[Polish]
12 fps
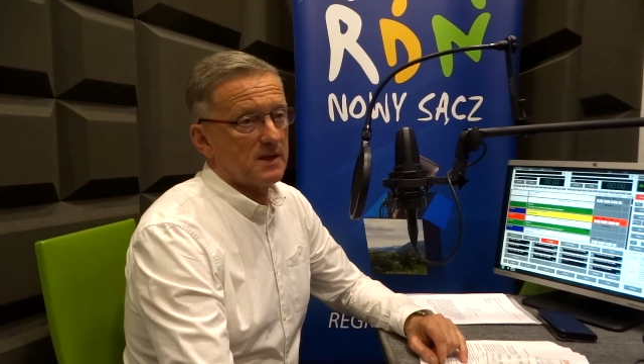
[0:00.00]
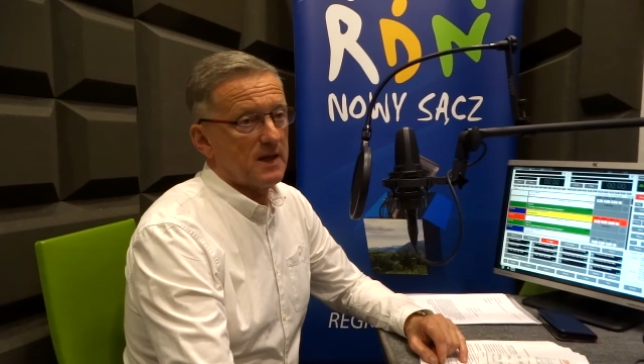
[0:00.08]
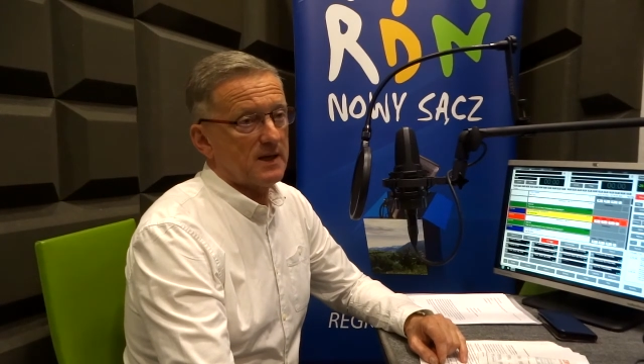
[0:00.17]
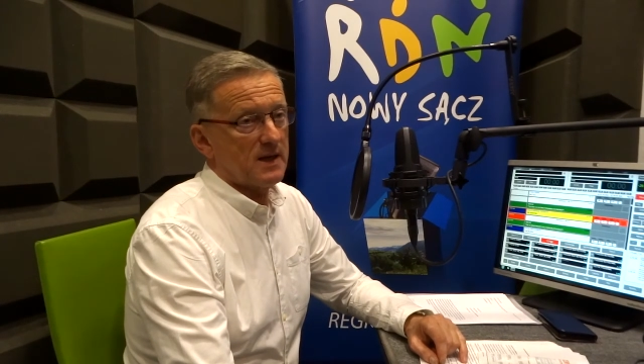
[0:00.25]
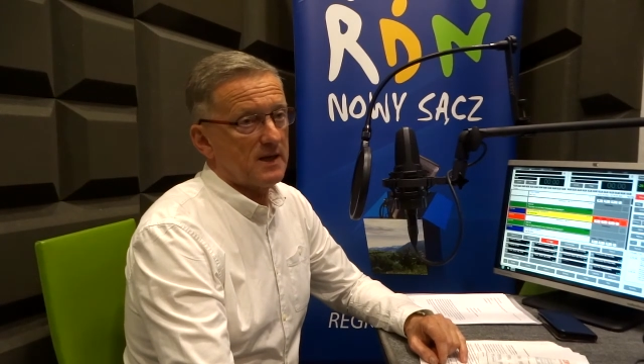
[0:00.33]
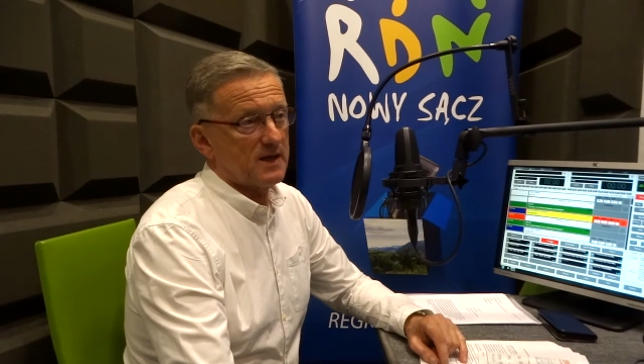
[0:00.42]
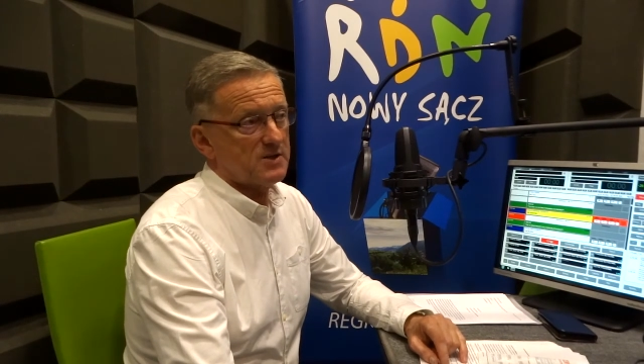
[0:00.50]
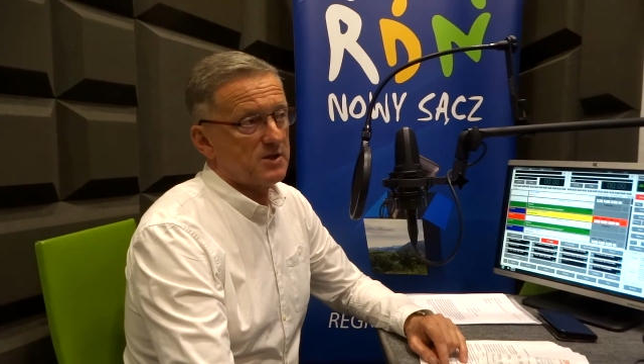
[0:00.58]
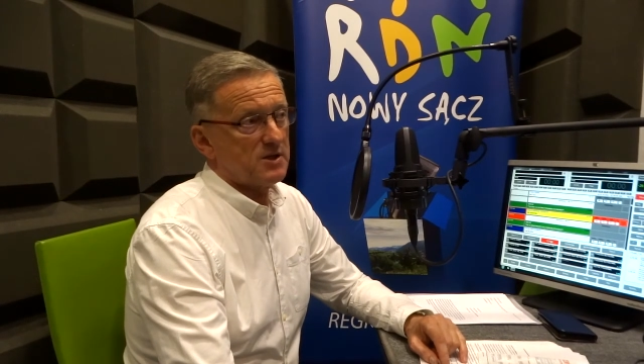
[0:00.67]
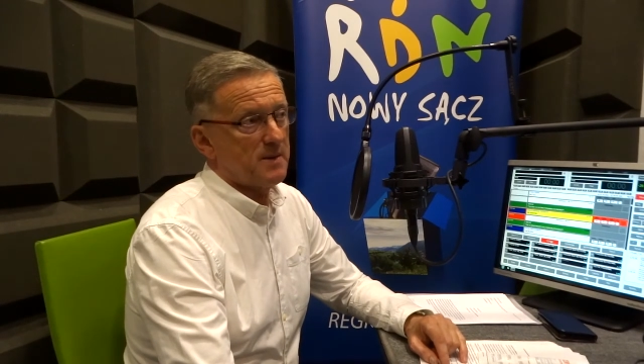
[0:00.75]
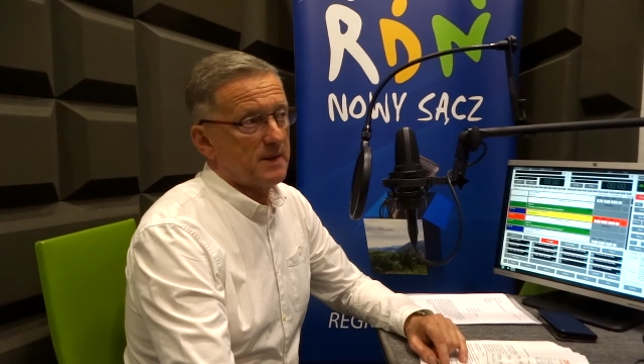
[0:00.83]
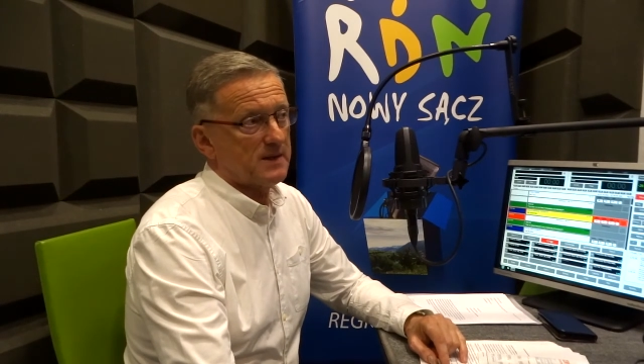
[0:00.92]
Jak na razie
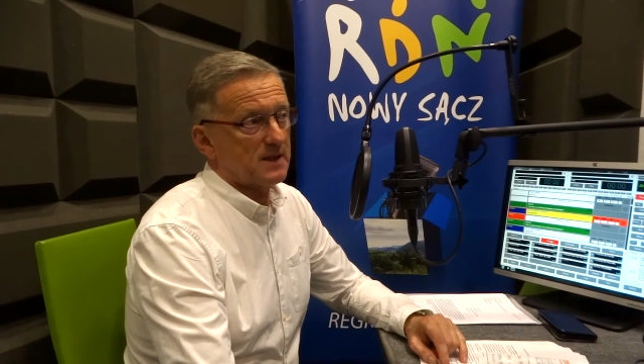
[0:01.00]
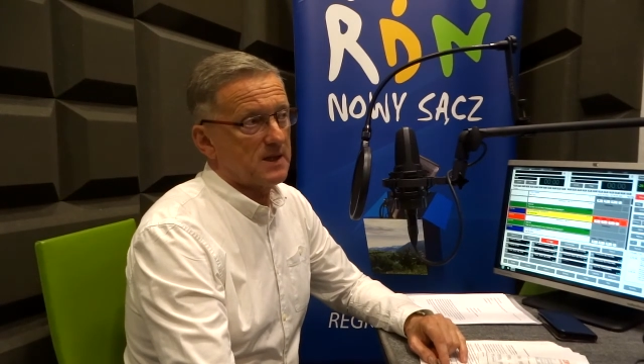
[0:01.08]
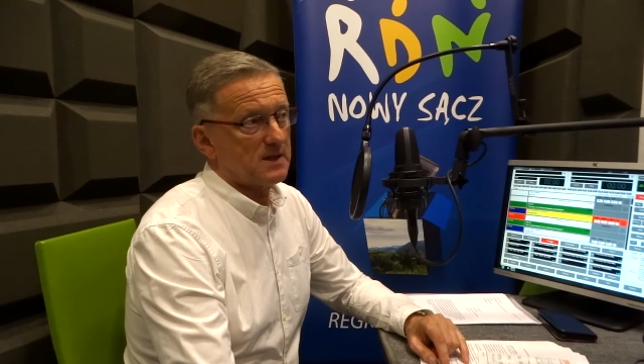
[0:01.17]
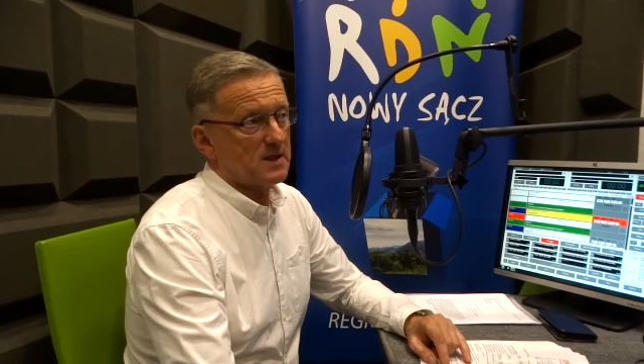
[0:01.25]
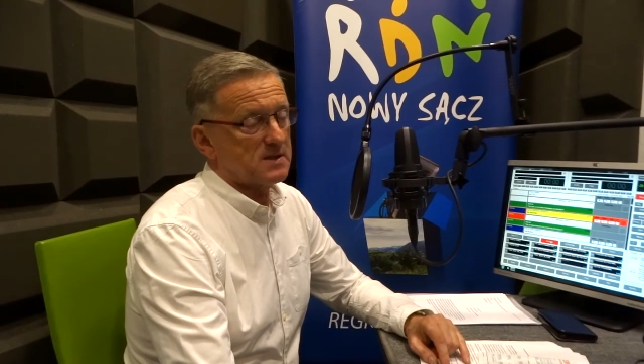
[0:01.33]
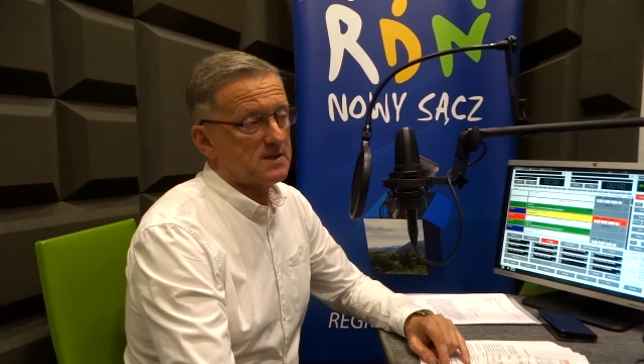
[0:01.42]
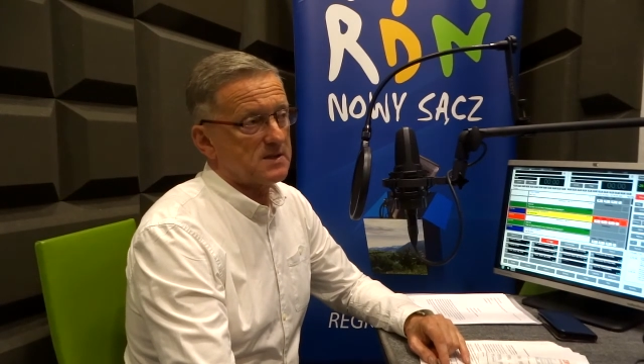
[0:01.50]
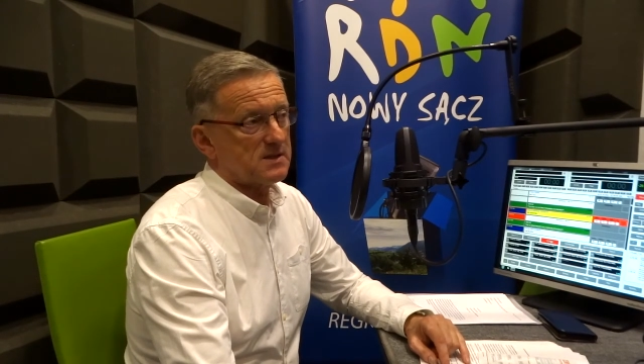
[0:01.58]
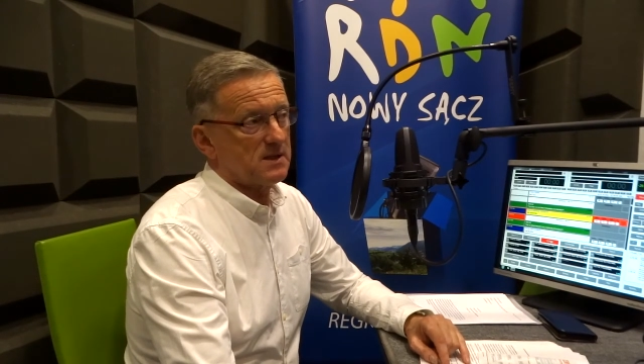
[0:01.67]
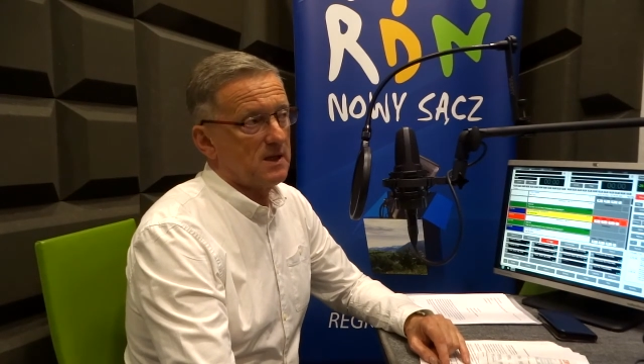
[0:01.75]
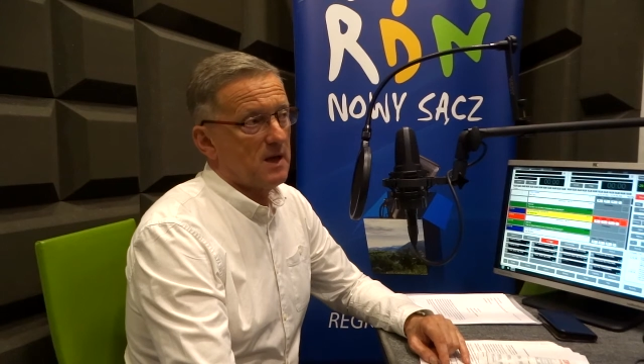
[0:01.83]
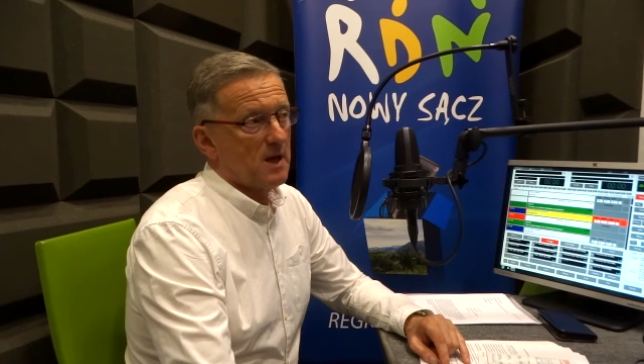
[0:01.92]
nie ma takiej
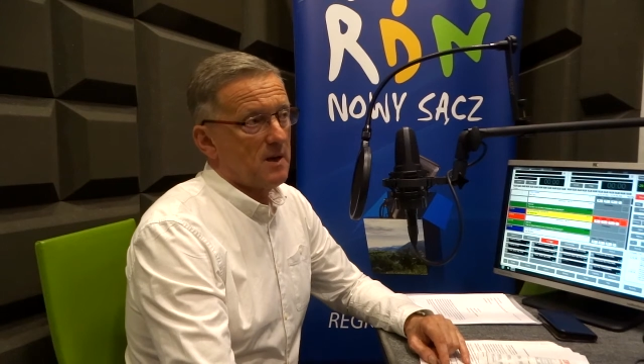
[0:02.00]
decyzji.